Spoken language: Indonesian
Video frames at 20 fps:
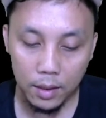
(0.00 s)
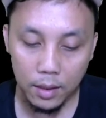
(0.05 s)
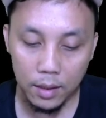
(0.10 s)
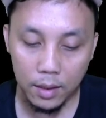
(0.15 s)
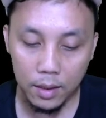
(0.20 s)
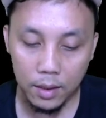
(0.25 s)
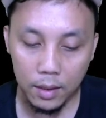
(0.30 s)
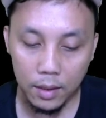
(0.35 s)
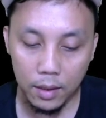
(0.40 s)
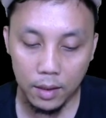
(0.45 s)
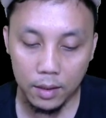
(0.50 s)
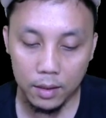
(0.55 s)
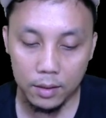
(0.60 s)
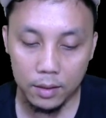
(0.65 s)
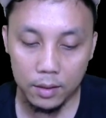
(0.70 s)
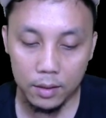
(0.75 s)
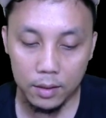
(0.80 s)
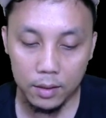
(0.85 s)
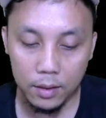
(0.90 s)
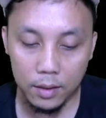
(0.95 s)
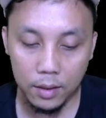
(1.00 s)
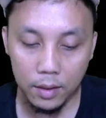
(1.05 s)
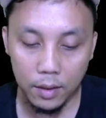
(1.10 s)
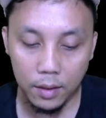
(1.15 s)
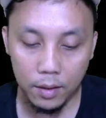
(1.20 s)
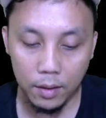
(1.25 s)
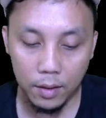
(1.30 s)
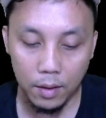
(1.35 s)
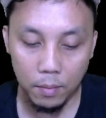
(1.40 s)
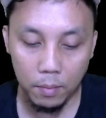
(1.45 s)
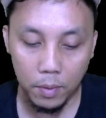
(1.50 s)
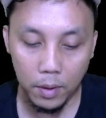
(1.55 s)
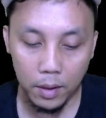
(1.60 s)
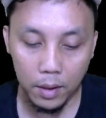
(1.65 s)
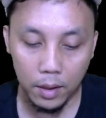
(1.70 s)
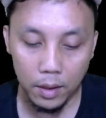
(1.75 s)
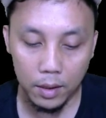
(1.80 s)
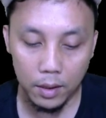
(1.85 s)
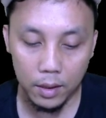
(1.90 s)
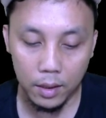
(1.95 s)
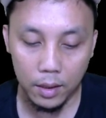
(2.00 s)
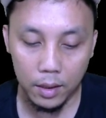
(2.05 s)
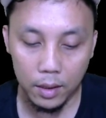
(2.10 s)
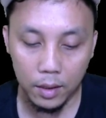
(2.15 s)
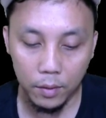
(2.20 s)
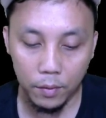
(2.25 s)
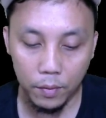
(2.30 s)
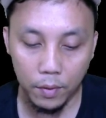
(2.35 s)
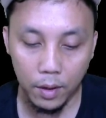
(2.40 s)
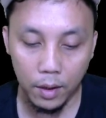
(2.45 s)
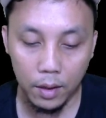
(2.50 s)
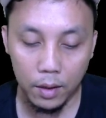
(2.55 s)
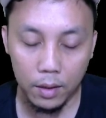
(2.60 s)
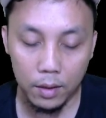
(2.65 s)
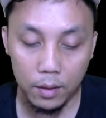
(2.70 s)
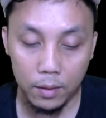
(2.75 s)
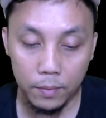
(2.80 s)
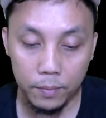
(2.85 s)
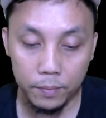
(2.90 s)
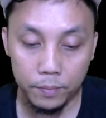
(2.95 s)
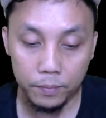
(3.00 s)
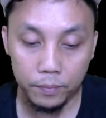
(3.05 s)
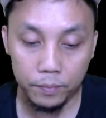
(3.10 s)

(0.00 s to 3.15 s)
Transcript: ada eh, apa ya ini, ada file